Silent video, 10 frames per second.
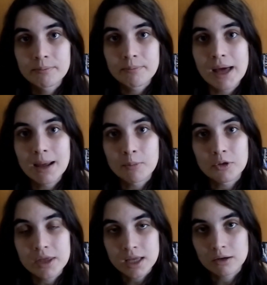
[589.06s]
para
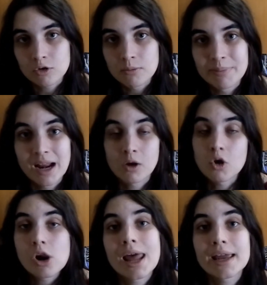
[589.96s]
poder comprar
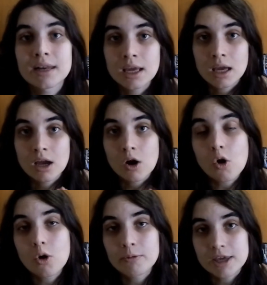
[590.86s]
online
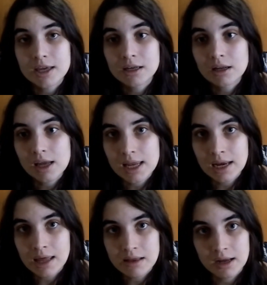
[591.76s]
o bien
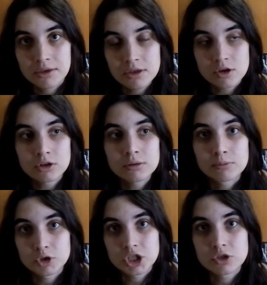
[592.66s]
en la dirección
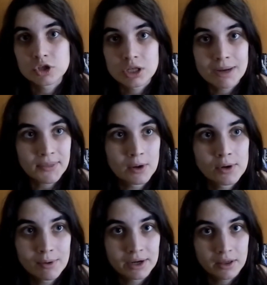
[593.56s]
por si sois de
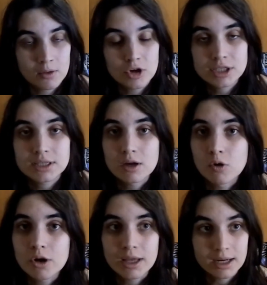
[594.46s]
Barcelona o alrededores
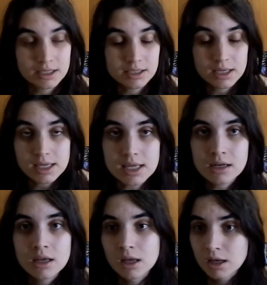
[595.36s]
o queréis ir.
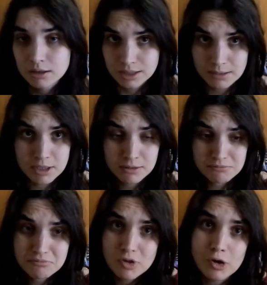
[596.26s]
También
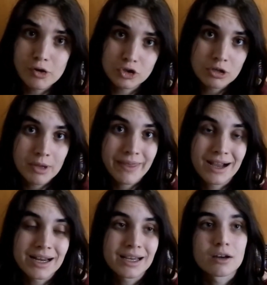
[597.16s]
os lo voy a
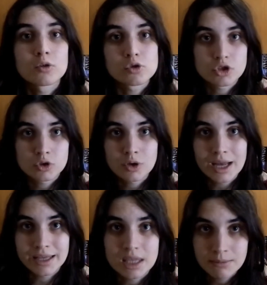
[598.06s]
dejar justo aquí